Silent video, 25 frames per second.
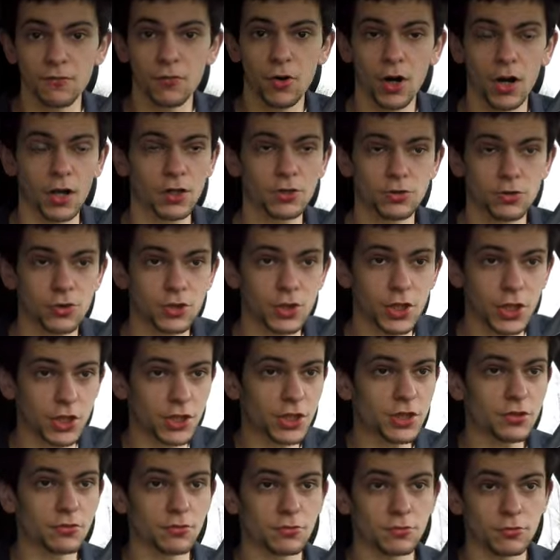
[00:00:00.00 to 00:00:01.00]
Voilà, je
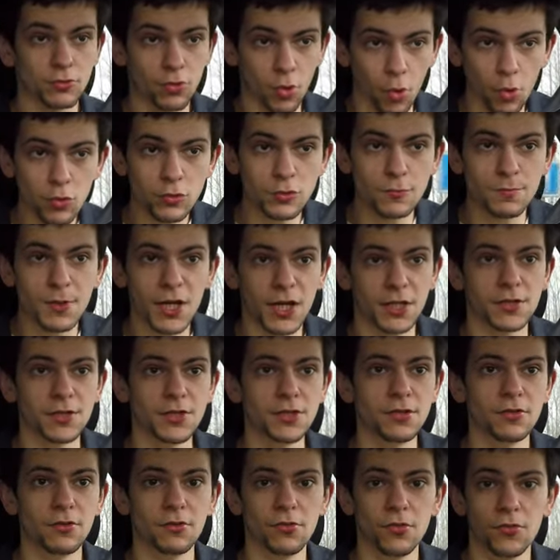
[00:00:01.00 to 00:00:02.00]
cherchais une grosse
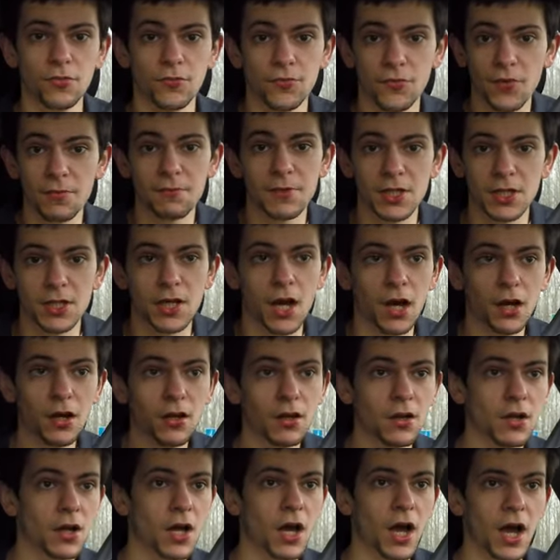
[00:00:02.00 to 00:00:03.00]
berline euh,
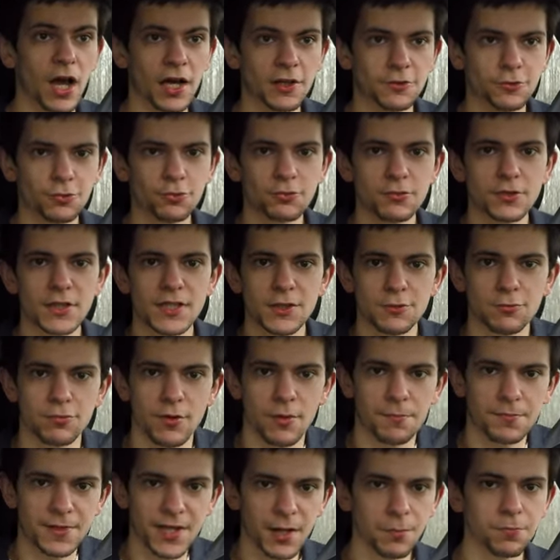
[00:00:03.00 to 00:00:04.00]
familiale, un truc qui
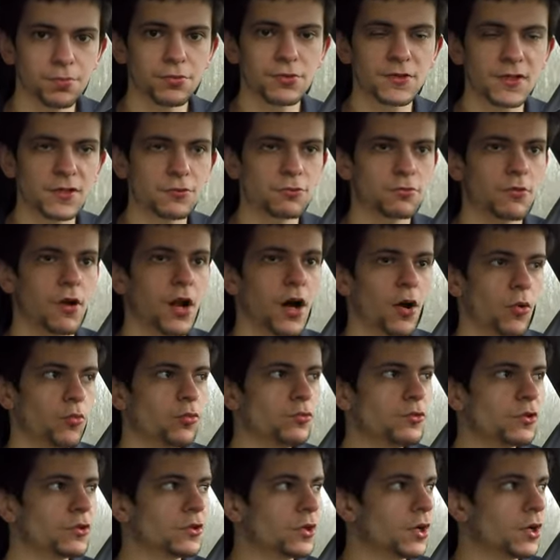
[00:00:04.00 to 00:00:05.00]
soit bien posé sur la
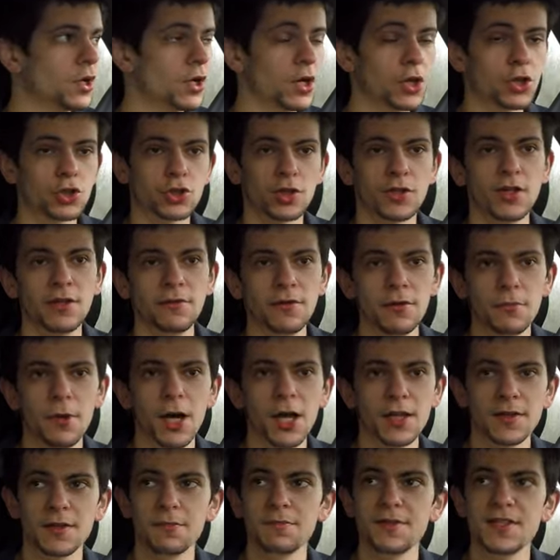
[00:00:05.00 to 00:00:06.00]
route. J'en avais
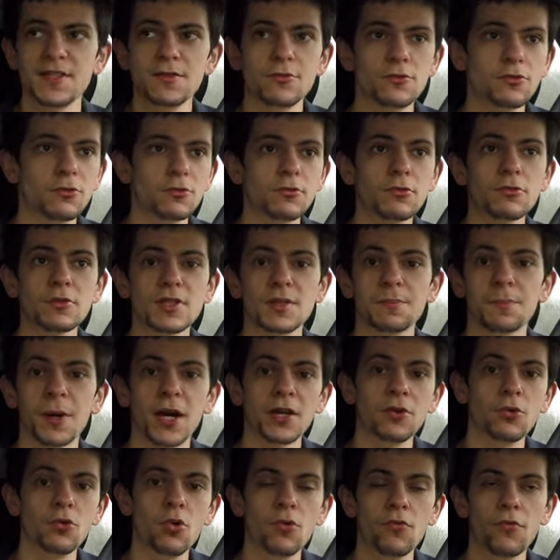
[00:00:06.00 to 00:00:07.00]
marre des petites autos qui
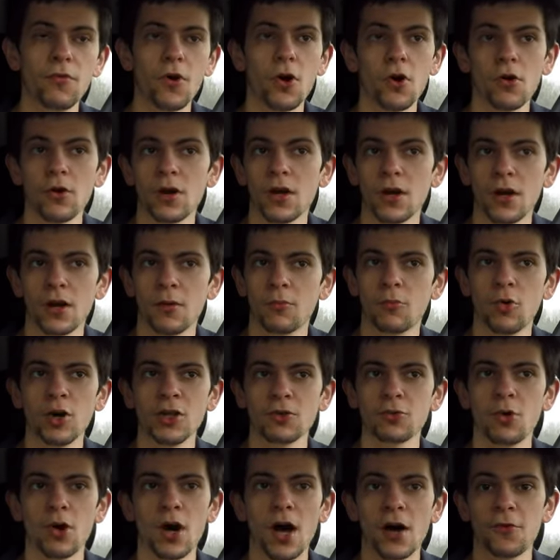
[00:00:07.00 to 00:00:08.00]
prennent le vent, la
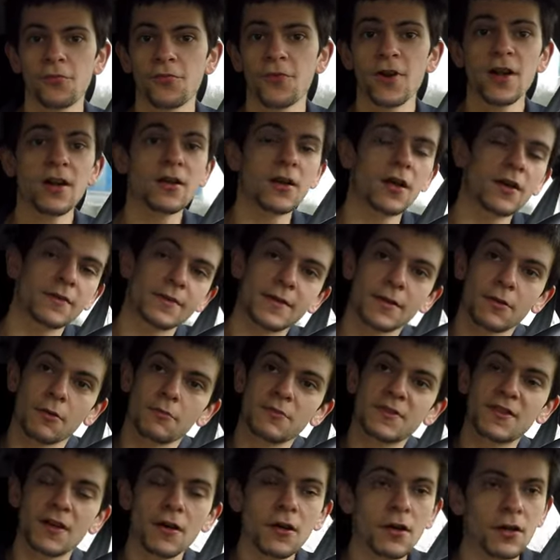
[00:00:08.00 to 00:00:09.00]
moindre rafale, là t'es
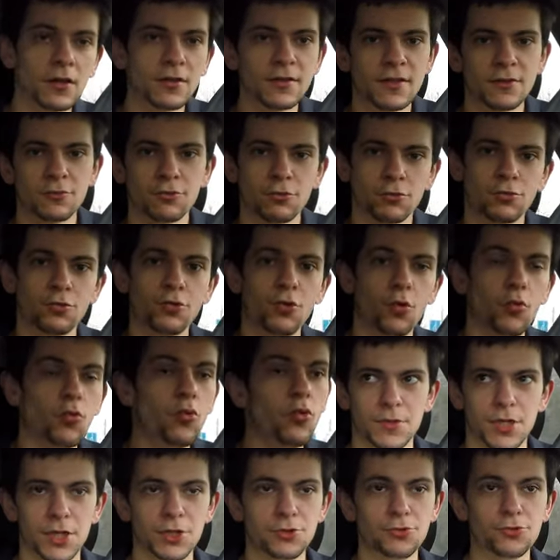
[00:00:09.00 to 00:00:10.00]
comme ça, là t'es sur deux
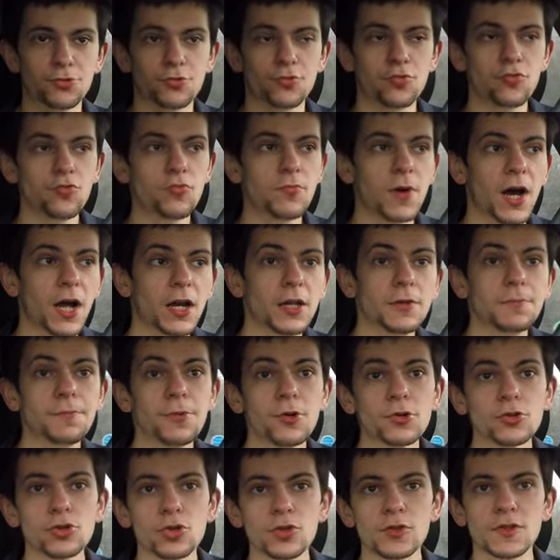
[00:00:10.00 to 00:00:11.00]
roues. Et du coup, bah à
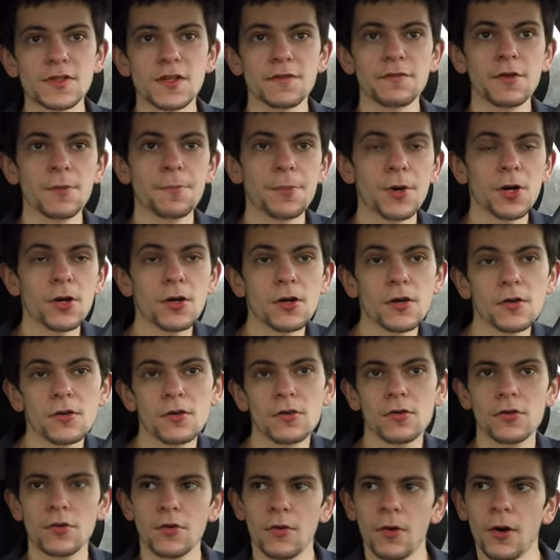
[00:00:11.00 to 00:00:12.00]
l'époque je savais pas,
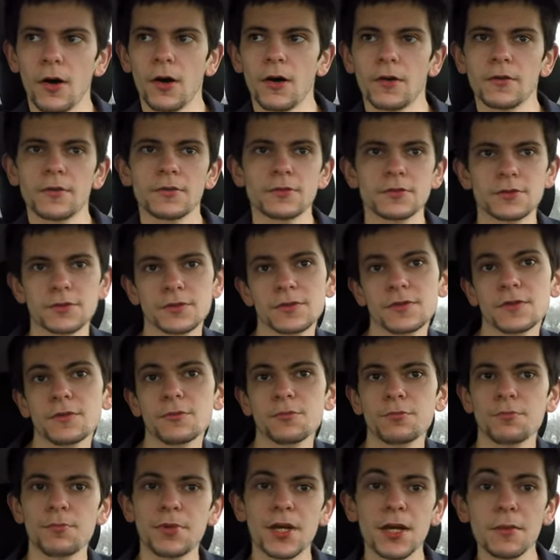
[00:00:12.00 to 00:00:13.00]
euh, ah, c'est
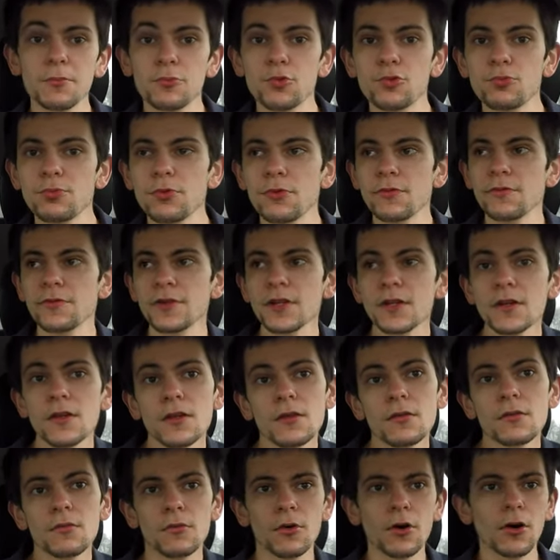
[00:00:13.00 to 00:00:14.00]
une
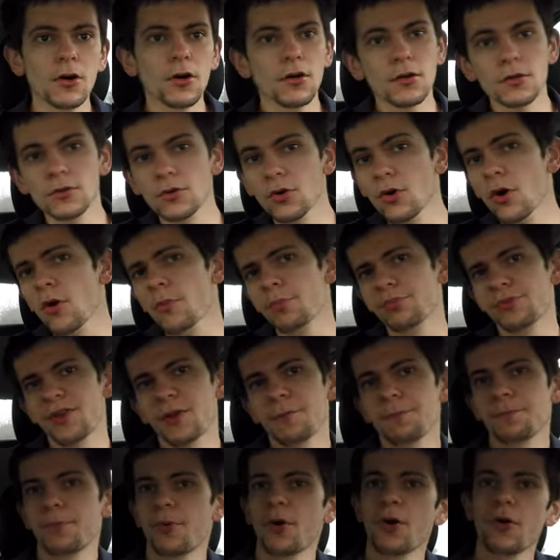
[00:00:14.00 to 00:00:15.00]
BMW, ouais non,
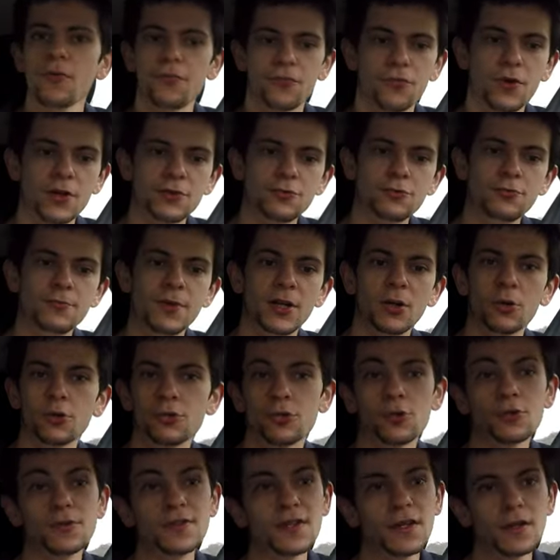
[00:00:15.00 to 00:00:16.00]
peut-être pas, faut assumer
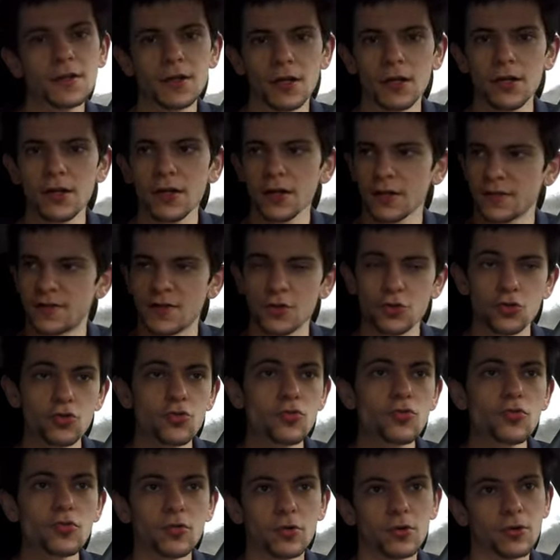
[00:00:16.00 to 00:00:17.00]
l'entretien derrière, c'est
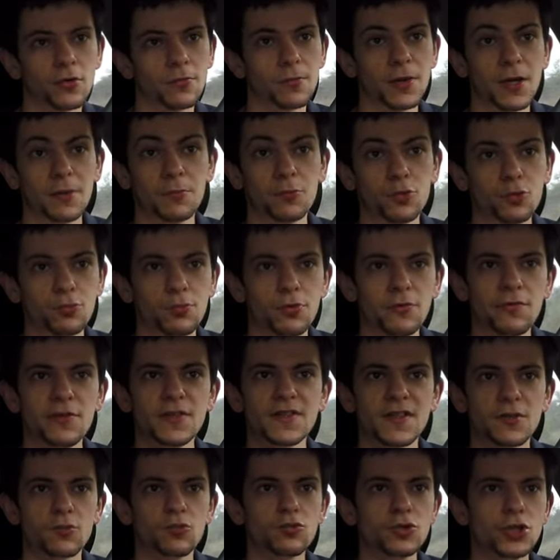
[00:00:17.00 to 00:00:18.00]
chaud, euh, BMW
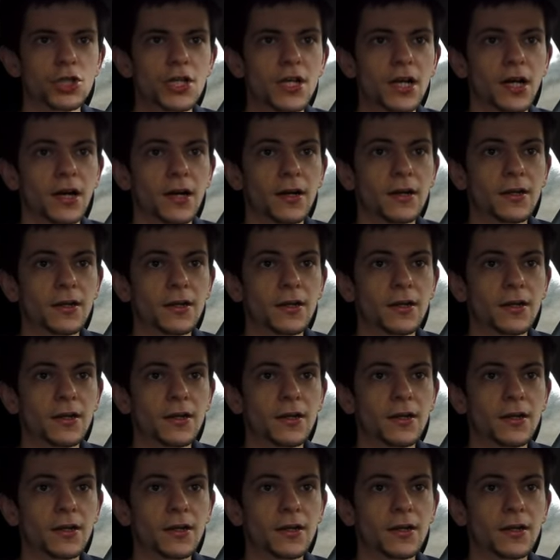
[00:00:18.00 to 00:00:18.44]
ça coûte cher.